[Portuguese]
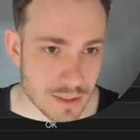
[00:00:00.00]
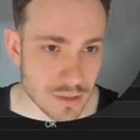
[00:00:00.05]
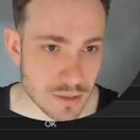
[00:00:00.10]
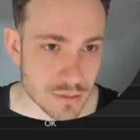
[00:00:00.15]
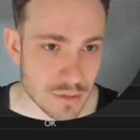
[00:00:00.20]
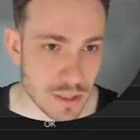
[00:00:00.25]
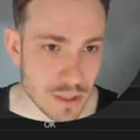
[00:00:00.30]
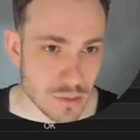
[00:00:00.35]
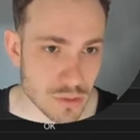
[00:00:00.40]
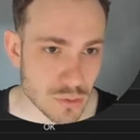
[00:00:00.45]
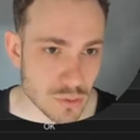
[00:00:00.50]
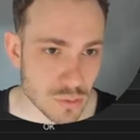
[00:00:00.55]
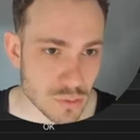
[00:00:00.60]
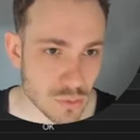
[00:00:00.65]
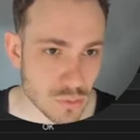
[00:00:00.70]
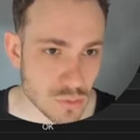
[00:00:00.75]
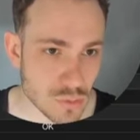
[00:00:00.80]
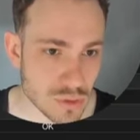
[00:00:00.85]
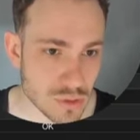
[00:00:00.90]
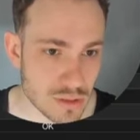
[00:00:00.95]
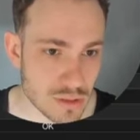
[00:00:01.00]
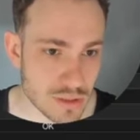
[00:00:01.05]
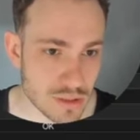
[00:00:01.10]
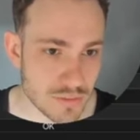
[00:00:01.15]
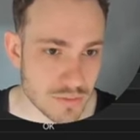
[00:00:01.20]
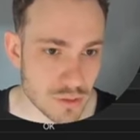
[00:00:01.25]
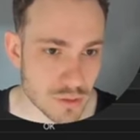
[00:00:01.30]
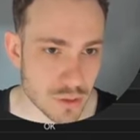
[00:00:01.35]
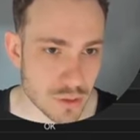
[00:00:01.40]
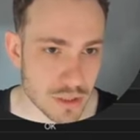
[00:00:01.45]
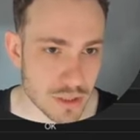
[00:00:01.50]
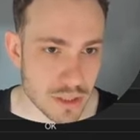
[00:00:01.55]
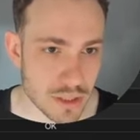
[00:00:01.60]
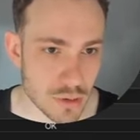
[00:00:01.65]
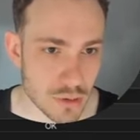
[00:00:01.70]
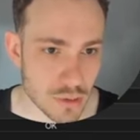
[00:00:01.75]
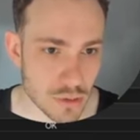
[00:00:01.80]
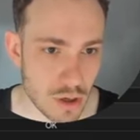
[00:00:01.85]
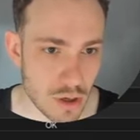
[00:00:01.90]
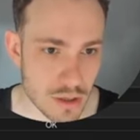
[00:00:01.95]
eu tenho um servidor que é
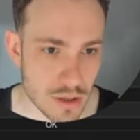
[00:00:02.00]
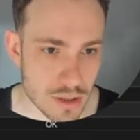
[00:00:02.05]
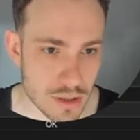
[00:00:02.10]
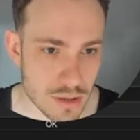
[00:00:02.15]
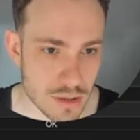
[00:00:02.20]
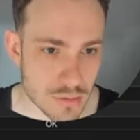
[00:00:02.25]
o Loki